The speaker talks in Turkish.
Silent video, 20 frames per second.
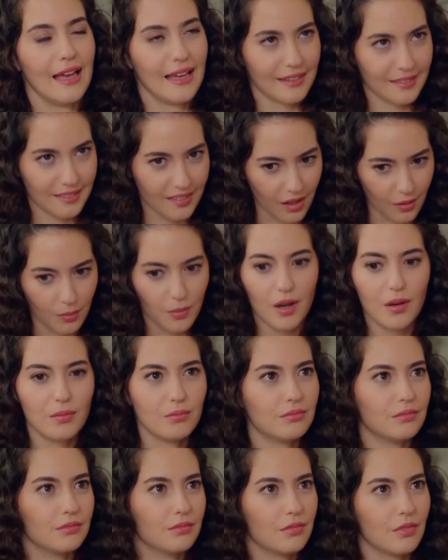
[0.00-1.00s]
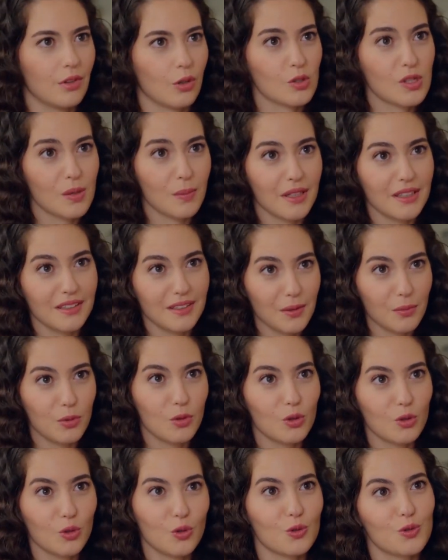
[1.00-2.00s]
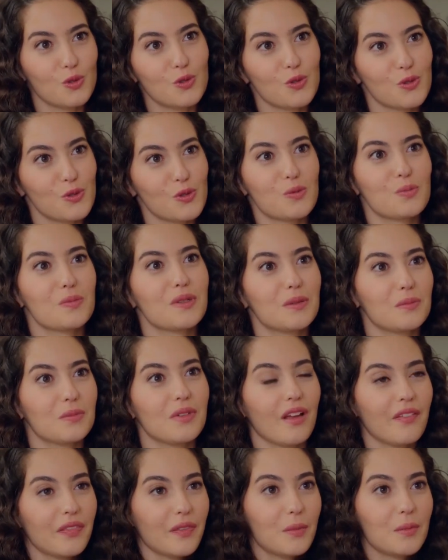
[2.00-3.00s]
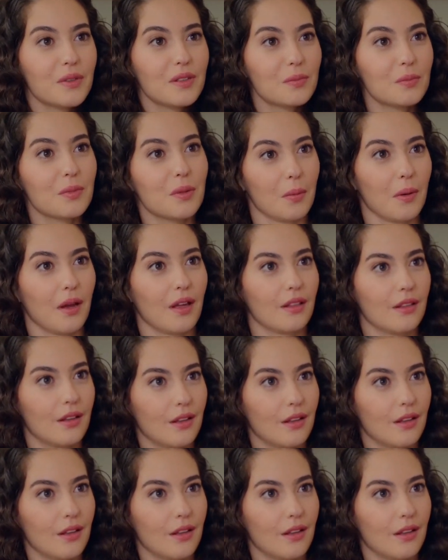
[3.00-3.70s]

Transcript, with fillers: E tamam. O zaman niye böyle konuşuyorsun benimle anlamadım ki ben.